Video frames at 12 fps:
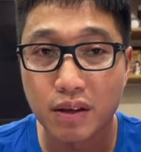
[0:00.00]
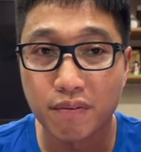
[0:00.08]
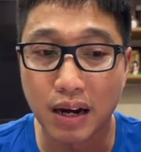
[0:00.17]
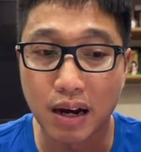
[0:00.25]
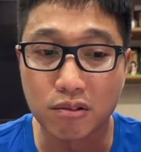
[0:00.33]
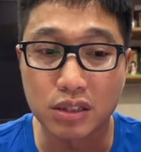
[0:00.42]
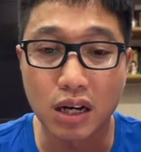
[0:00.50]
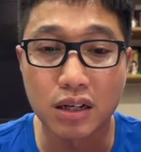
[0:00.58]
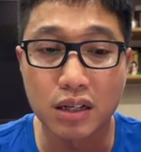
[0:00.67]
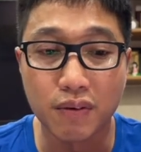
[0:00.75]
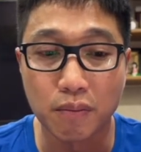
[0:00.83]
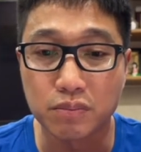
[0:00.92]
vào
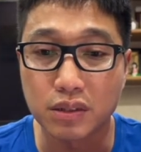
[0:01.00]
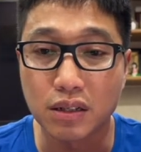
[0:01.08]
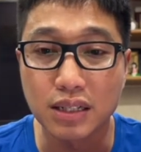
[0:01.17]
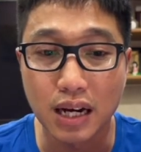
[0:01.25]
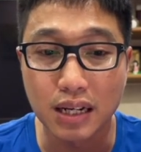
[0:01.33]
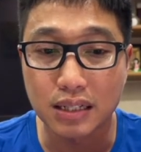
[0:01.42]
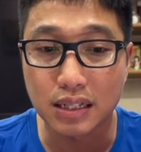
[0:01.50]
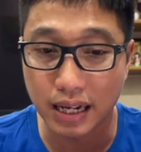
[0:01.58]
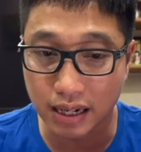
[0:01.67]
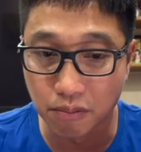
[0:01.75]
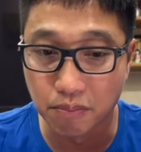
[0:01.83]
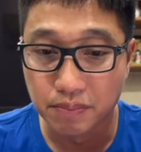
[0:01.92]
tới vòng tứ kết
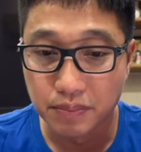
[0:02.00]
hay không.